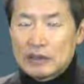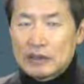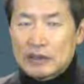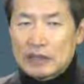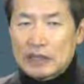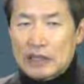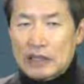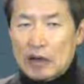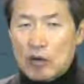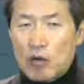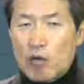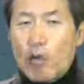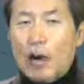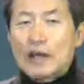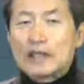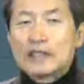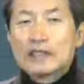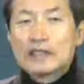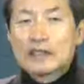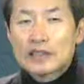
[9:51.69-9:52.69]
이제
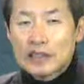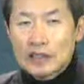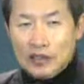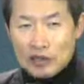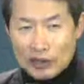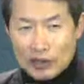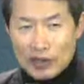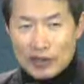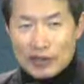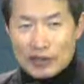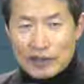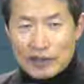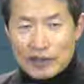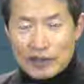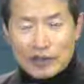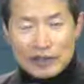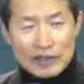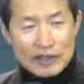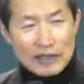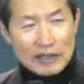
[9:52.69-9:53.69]
완성된
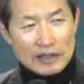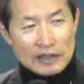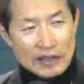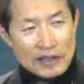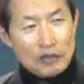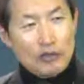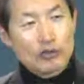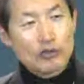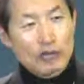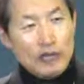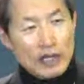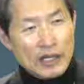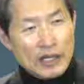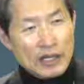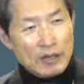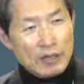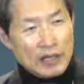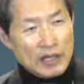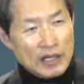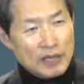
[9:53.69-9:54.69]
거예요. 그냥
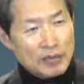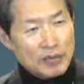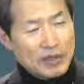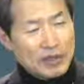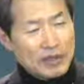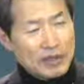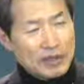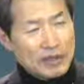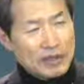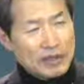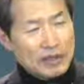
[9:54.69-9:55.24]
단순하게 말하면